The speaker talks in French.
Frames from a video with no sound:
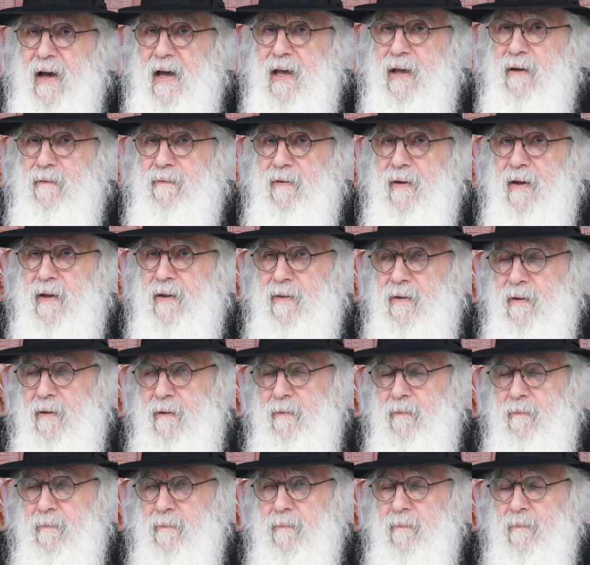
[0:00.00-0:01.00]
Even,
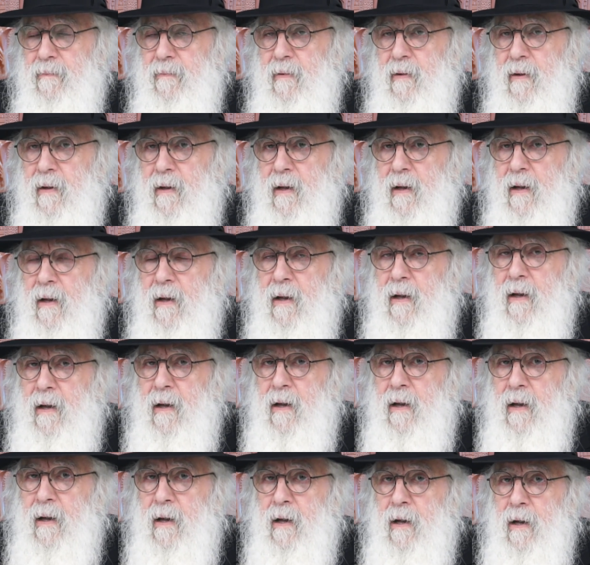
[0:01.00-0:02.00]

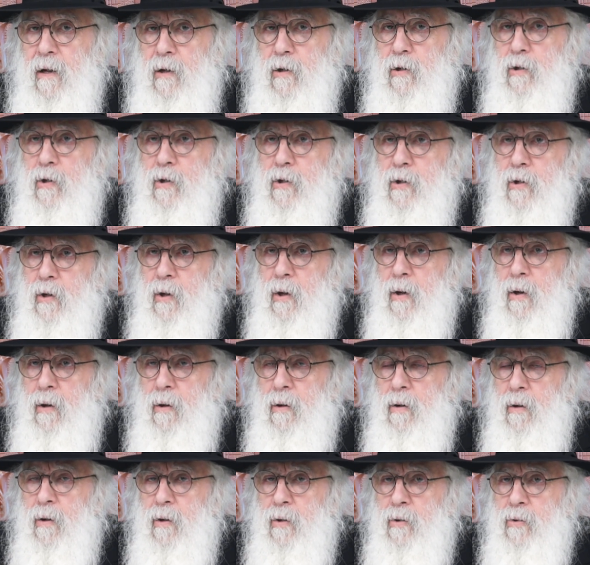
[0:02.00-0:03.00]
le
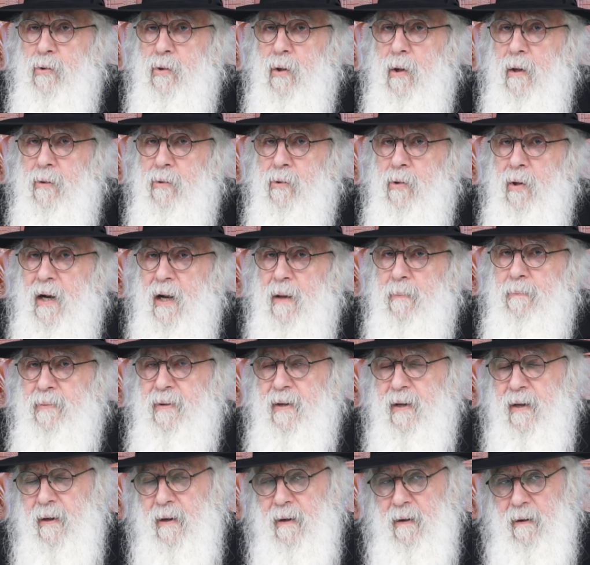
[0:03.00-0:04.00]
cœur de, la
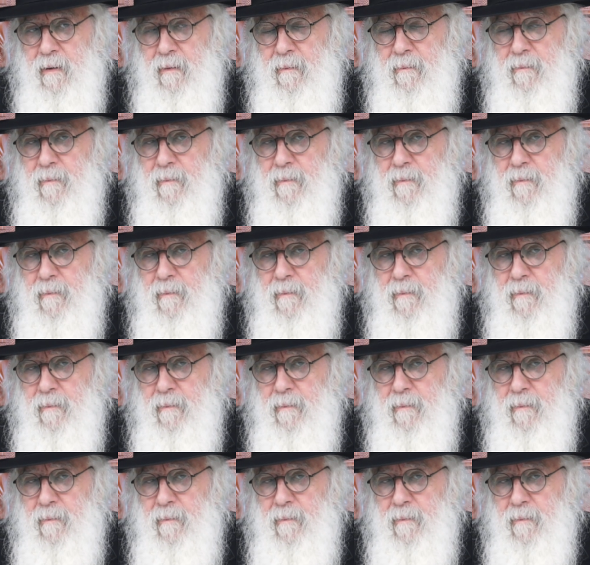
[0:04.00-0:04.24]
pierre.